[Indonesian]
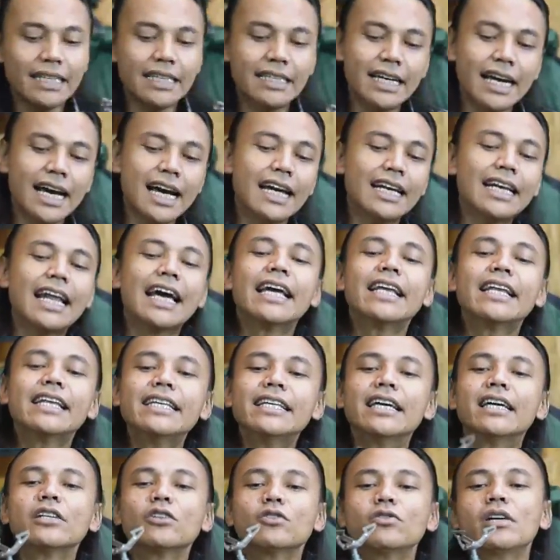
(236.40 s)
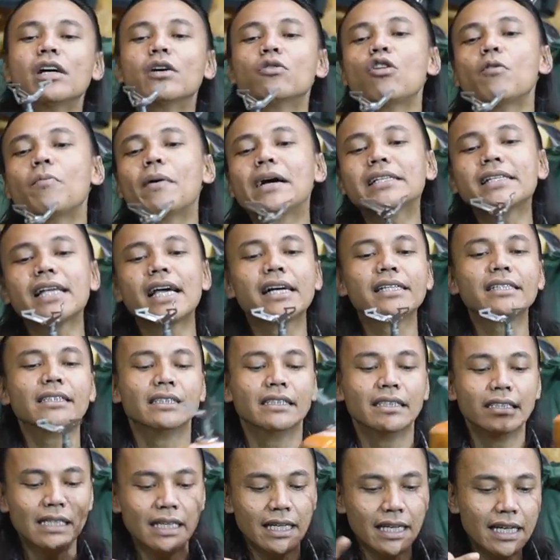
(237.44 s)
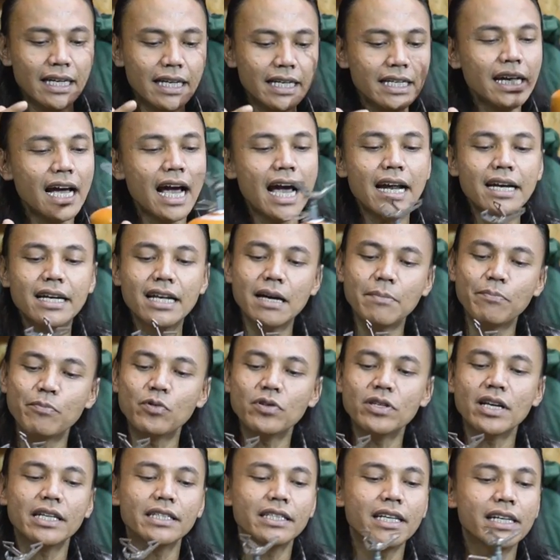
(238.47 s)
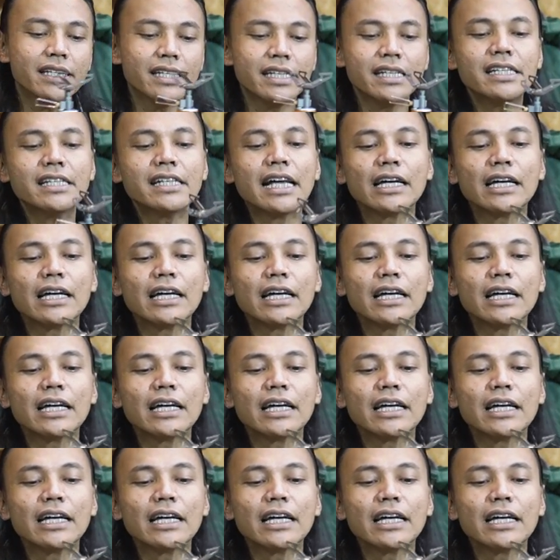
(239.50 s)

ketiga, nah ini yang sudah gue pasang. Ini ada punyanya si